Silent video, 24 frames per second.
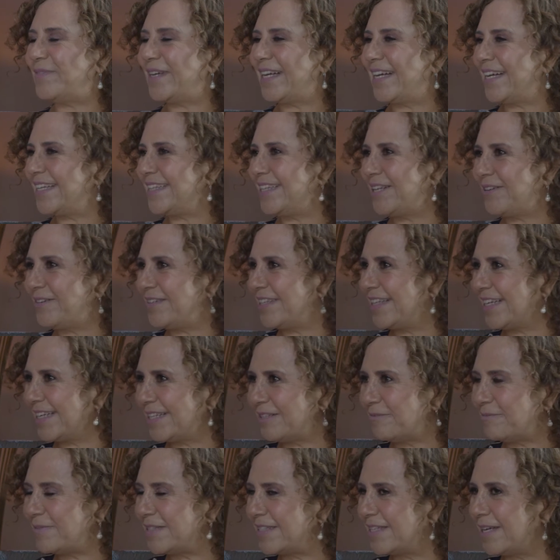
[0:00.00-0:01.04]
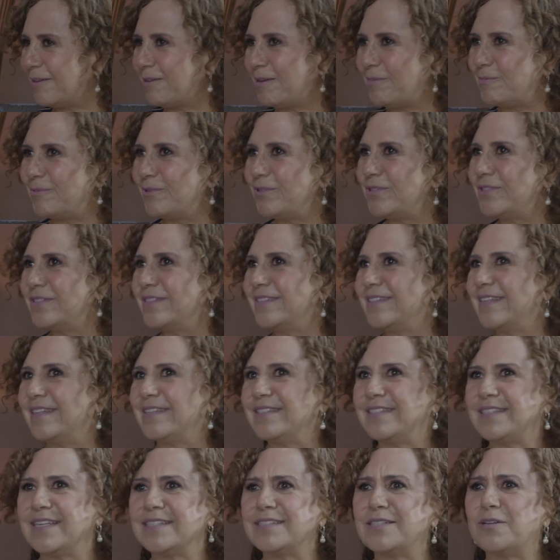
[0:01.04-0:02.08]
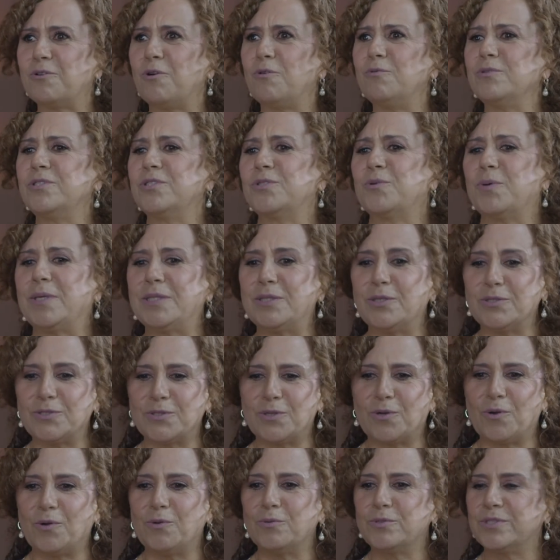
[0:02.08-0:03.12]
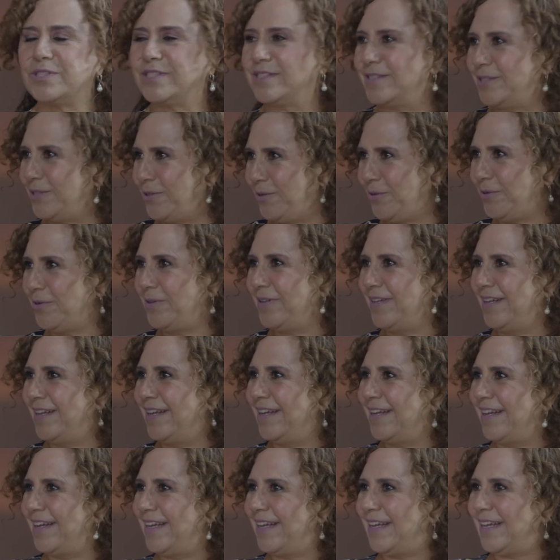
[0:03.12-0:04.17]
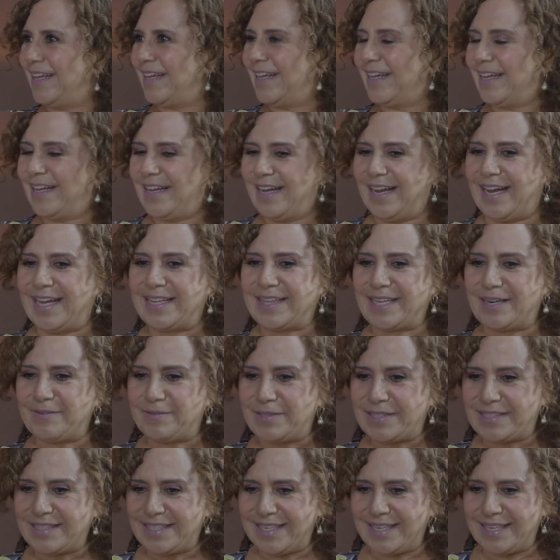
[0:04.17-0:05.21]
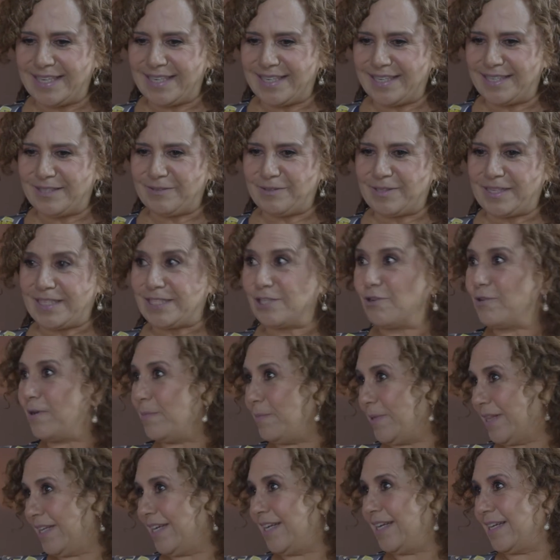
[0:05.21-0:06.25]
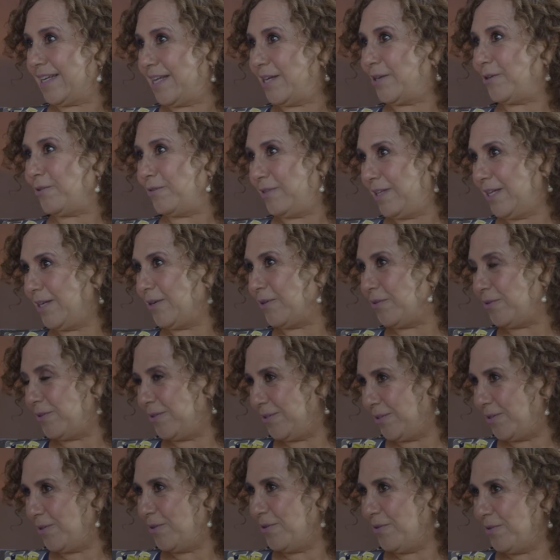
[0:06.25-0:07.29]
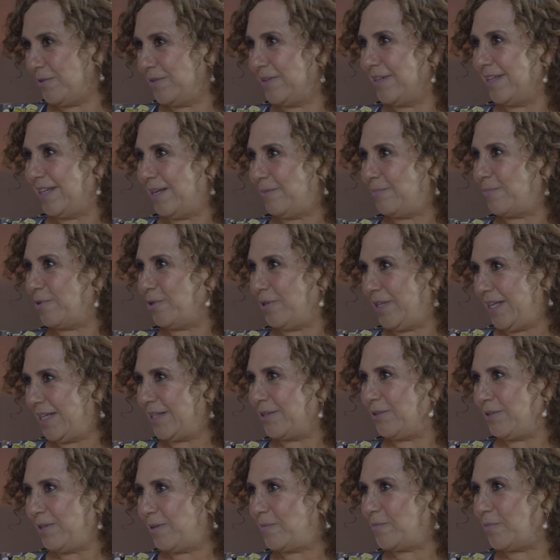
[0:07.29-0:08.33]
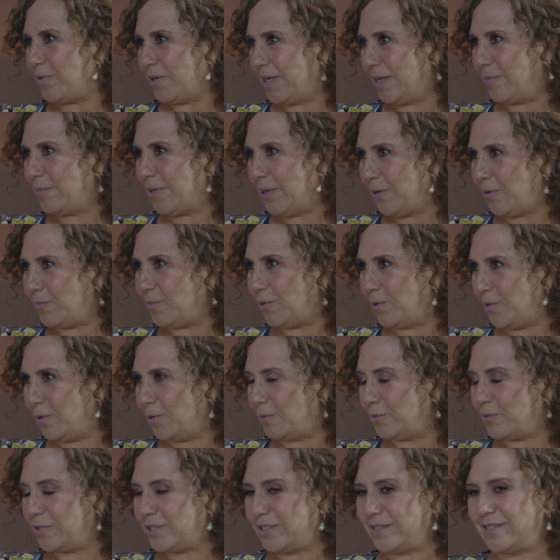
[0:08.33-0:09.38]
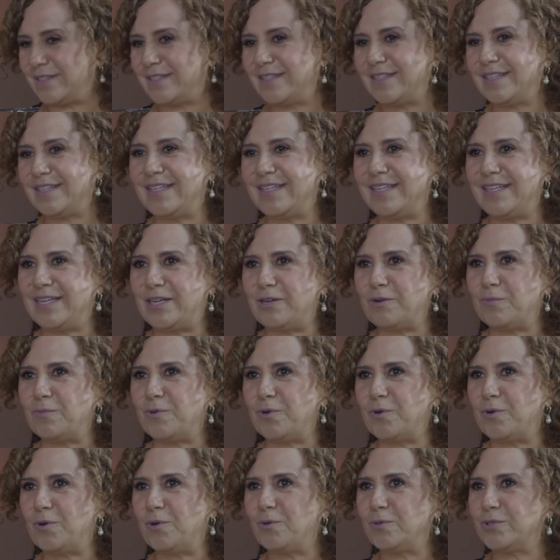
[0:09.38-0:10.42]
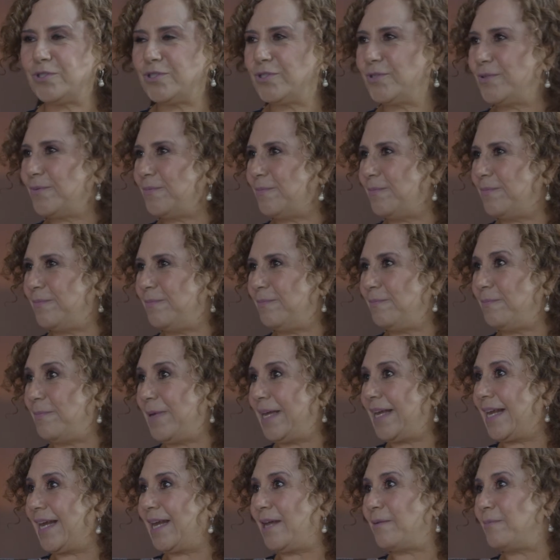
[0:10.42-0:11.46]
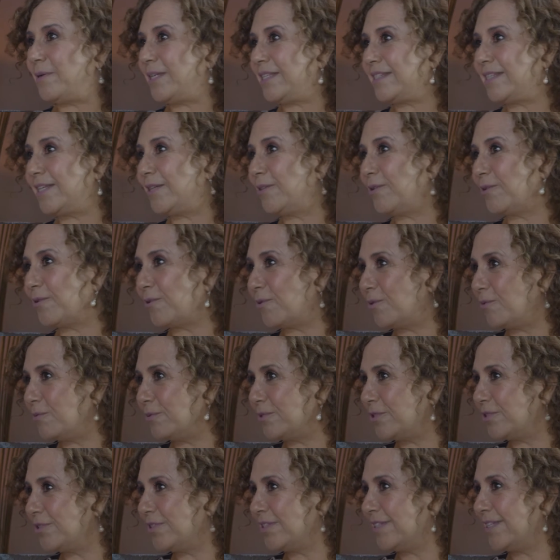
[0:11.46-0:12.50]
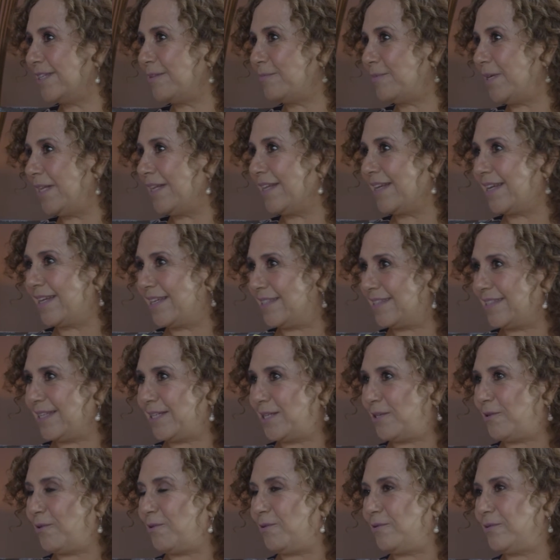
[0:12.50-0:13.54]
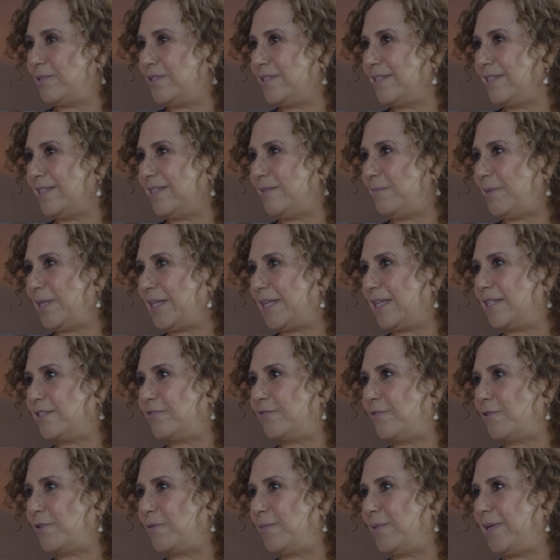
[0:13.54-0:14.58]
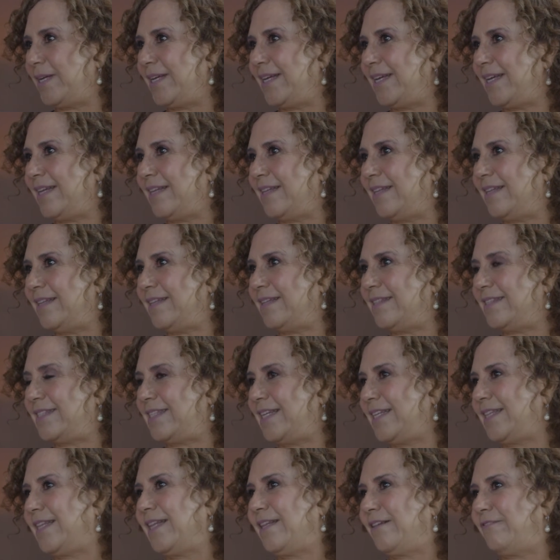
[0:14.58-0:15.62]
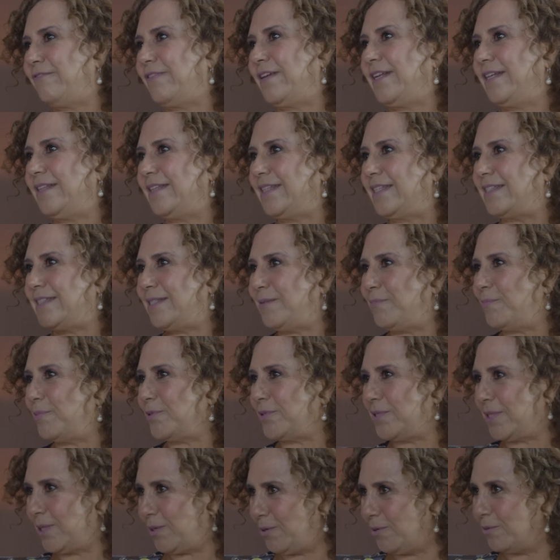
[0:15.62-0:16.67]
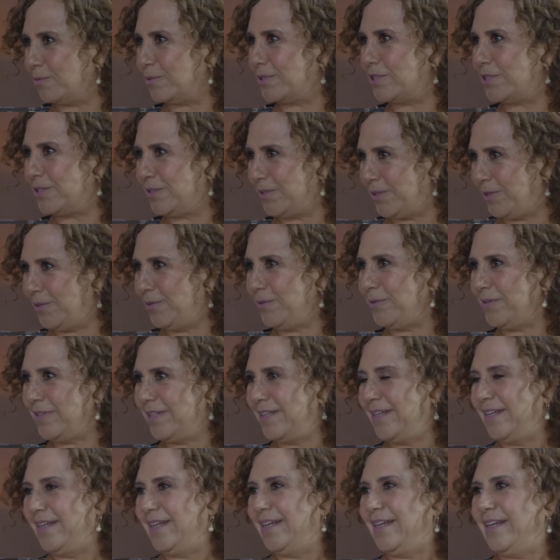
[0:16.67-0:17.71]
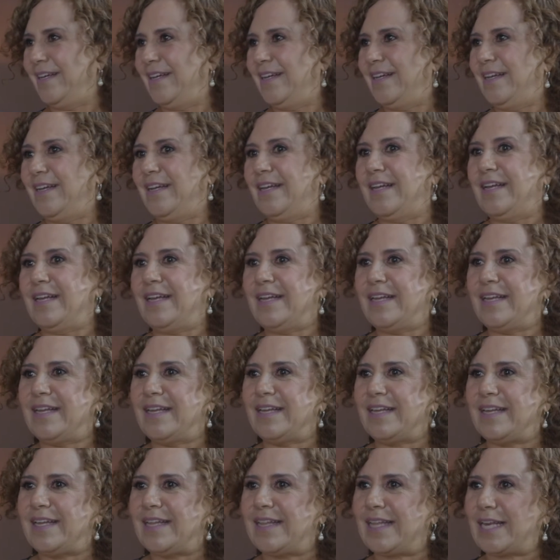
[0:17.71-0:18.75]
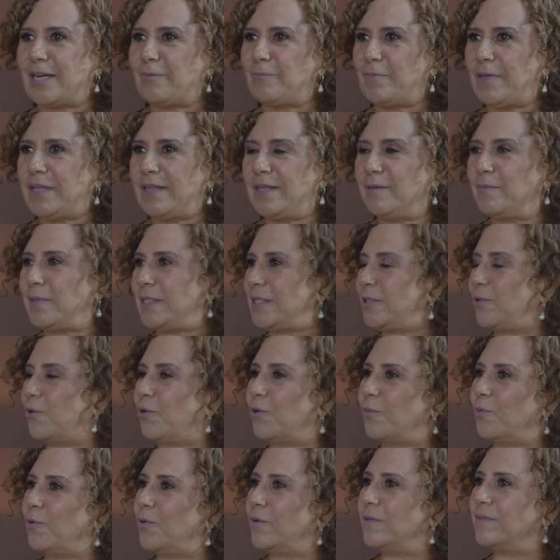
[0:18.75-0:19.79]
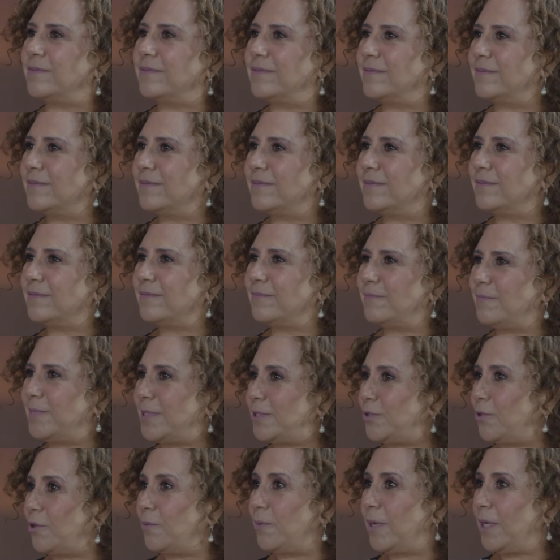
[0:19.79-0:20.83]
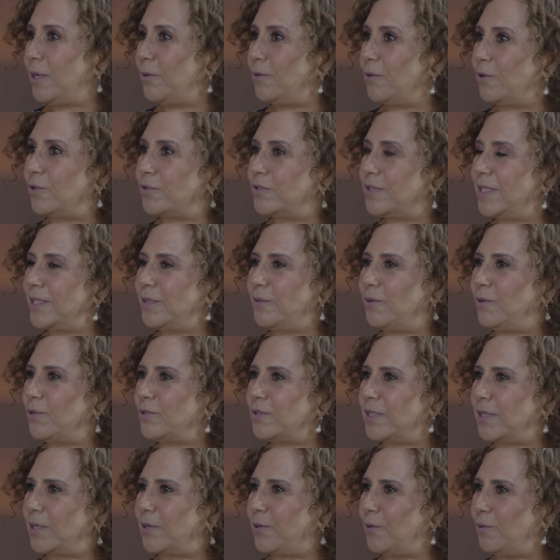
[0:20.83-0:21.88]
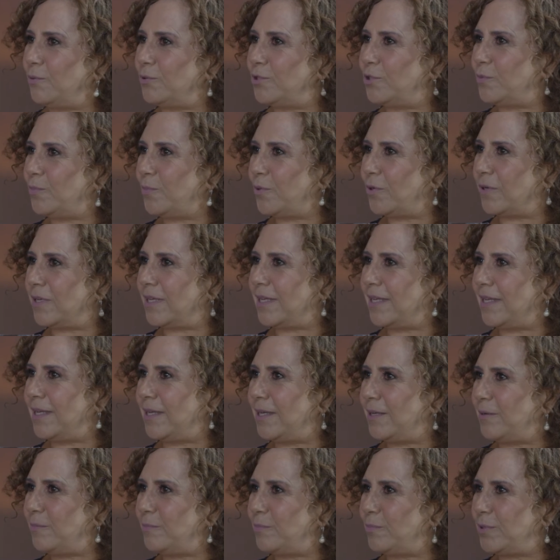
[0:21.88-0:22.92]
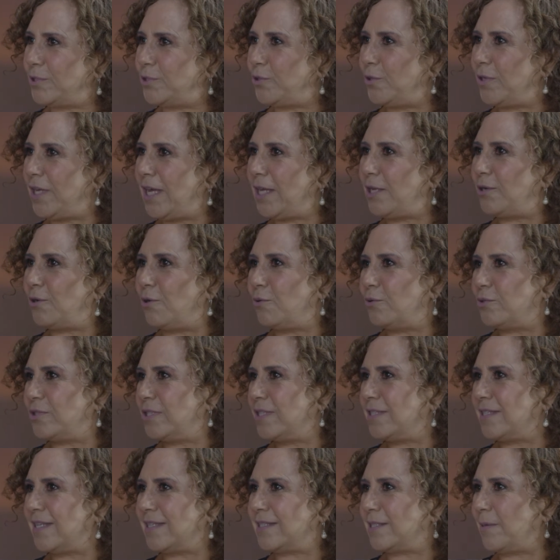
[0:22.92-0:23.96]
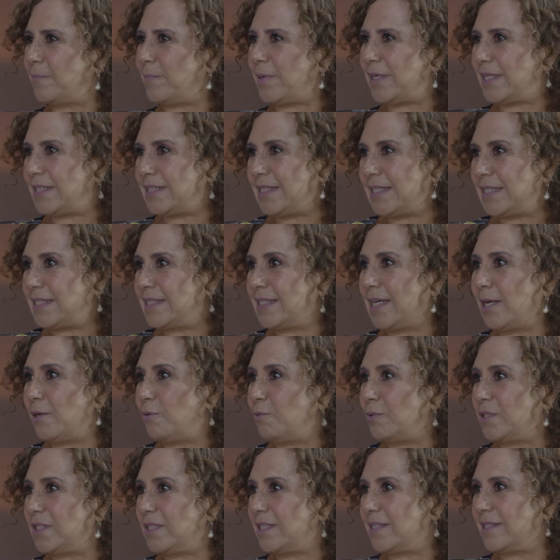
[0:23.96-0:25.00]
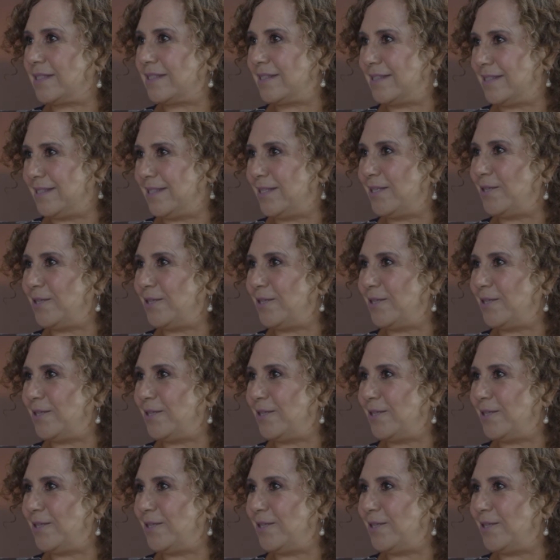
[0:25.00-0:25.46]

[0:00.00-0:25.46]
Me encanta ahorita que empezábamos, que decías coach. ¿Cuántos coach, no? Sí, ¿cuántos coach? ¿Qué es lo que me trae aquí contigo? Sí. El proyecto y el programa como coach. Y como coach me clavé siendo coach y me dediqué a ser coach y me transformé en siete diferentes tipos de coach, ¿no? Y de repente me estorbo. Me estorbaron los títulos de coach porque pues hoy hay coaches hasta para hacer sándwiches.